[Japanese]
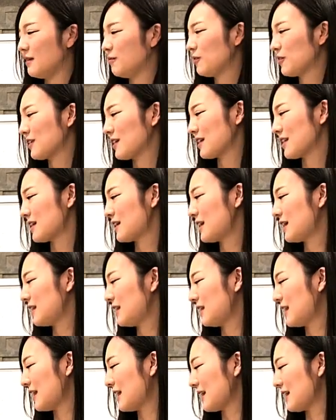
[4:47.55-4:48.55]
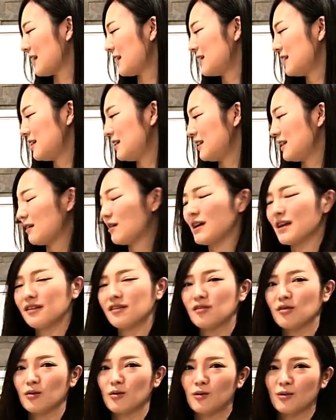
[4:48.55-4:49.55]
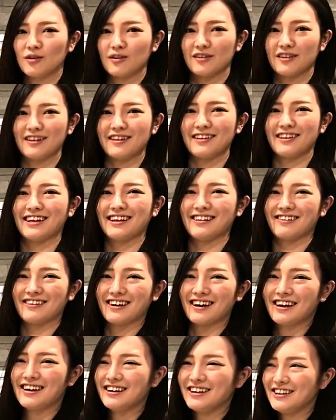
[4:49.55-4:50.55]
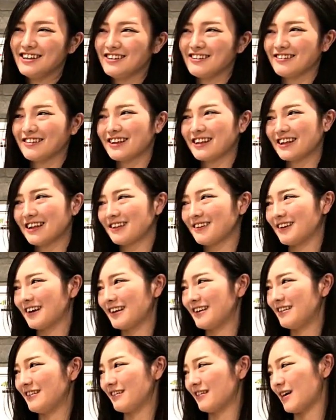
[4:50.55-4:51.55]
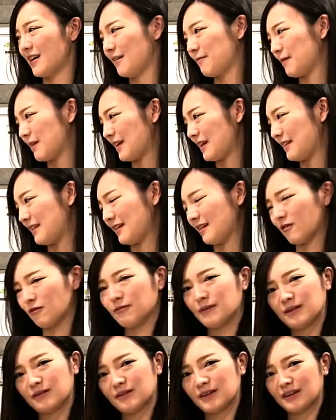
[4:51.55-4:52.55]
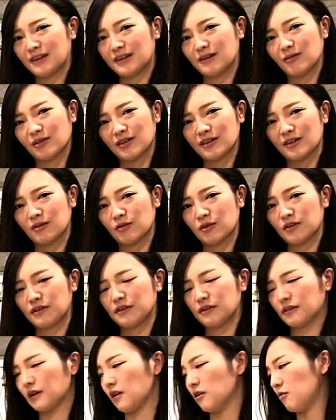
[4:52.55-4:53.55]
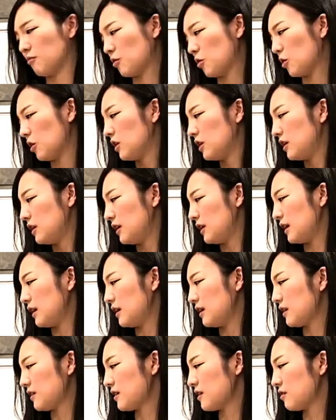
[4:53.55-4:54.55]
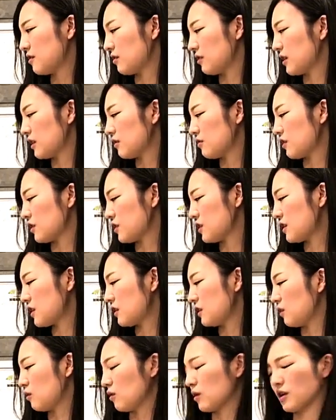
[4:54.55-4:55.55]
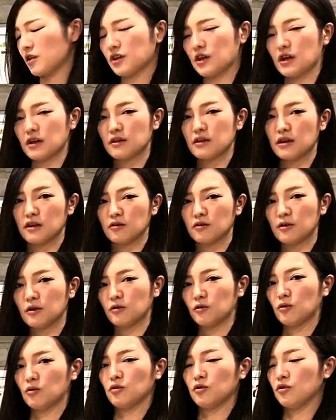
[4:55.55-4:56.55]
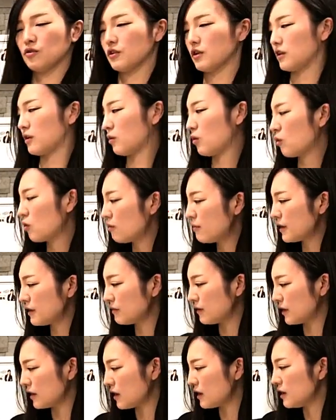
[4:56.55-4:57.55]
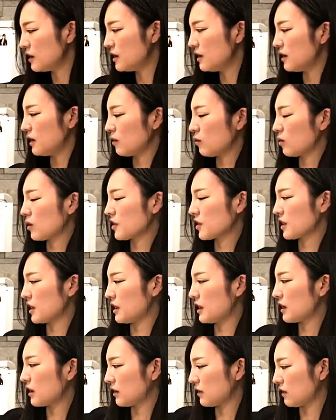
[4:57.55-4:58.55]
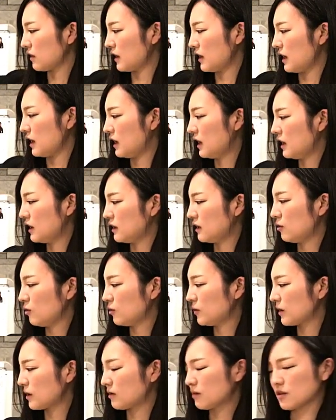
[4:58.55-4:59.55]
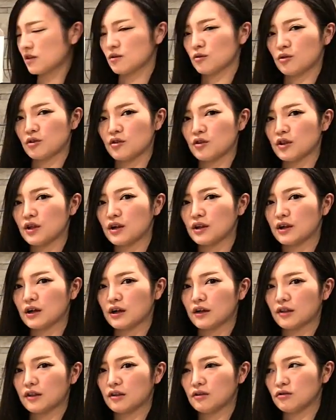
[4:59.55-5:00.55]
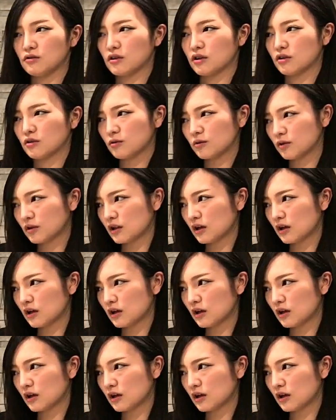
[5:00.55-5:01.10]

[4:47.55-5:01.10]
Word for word: もしかしたら誰か、ね、研修の講師の先生とか言っていたとかいうのがあればねぜひコメントでね教えてほしいんですけれども、えー、1978年に国家試験えー、とにかく導入されてここまではね国家しかいなくってどんな人が司法書士になれたかっていうようなそういっ